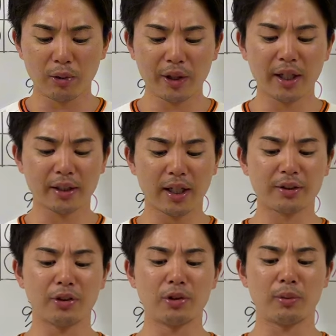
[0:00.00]
大きかったな
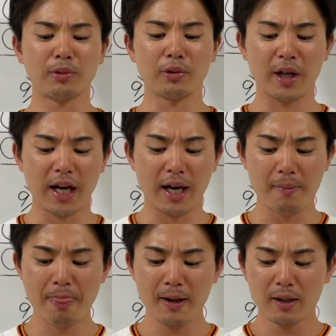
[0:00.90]
というふうに思うの
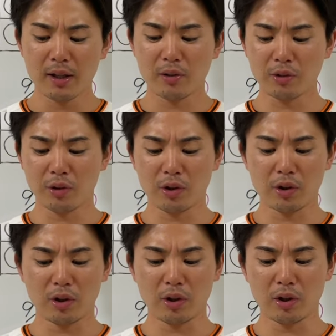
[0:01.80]
が、この、
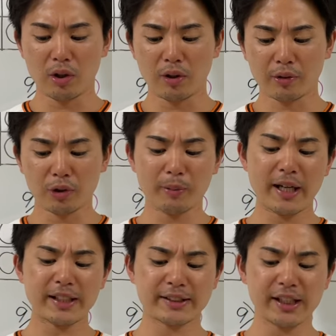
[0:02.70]
小
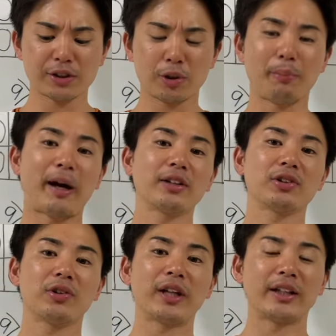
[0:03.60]
林選手の番
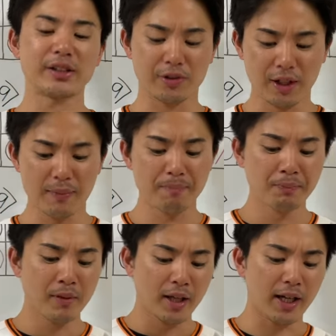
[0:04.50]
頭なんですよね。
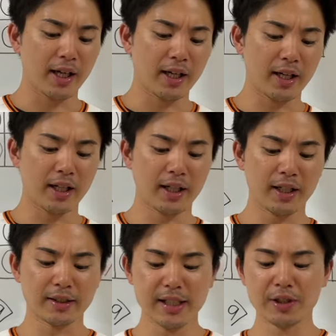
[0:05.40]
はい、
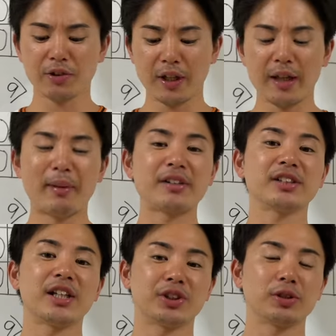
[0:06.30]
えー、先頭ね、丸
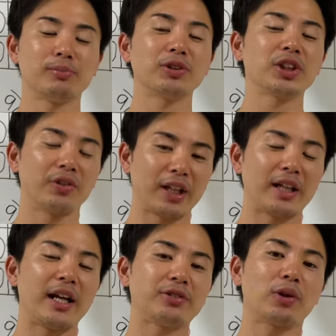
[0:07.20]
選手、もちろん
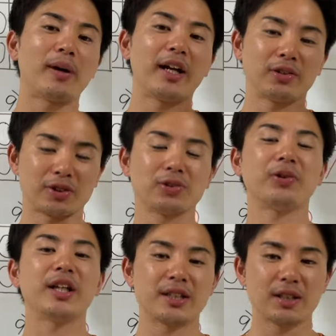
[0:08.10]
ね、レフト前ヒットす
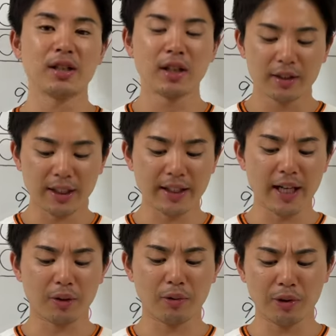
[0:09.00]
ごいです。た
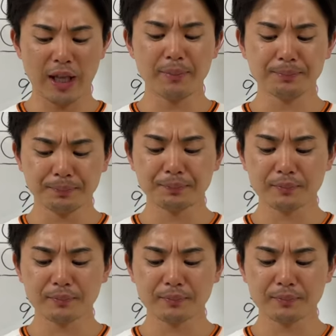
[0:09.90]
だ、これね、